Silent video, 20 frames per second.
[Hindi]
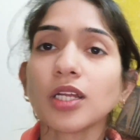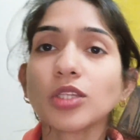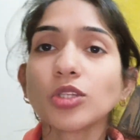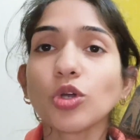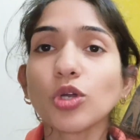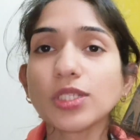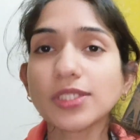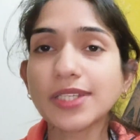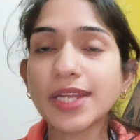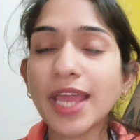
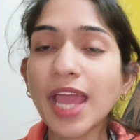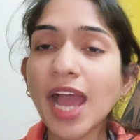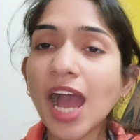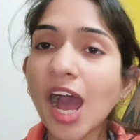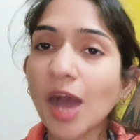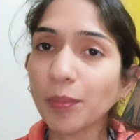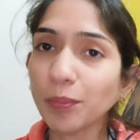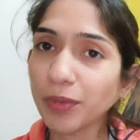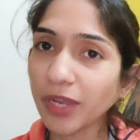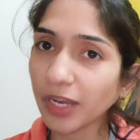तो इसलिए
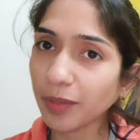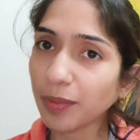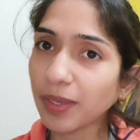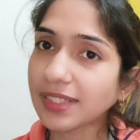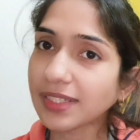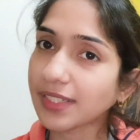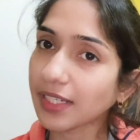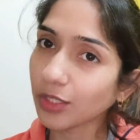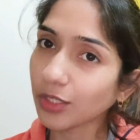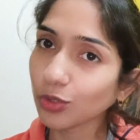आप भी एक बार
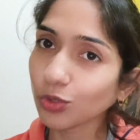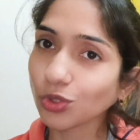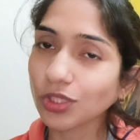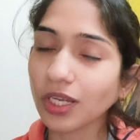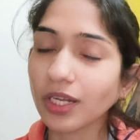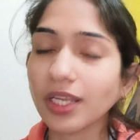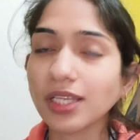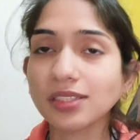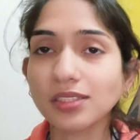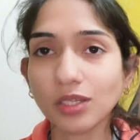इसे यूज
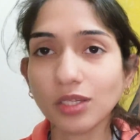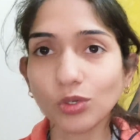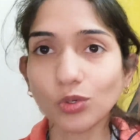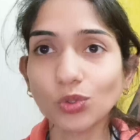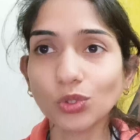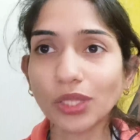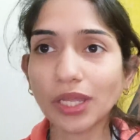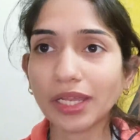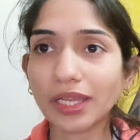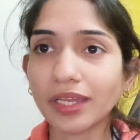करके जरूर
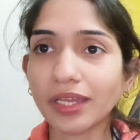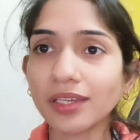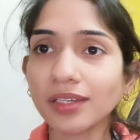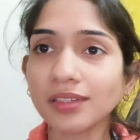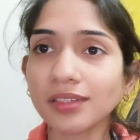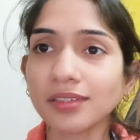देखें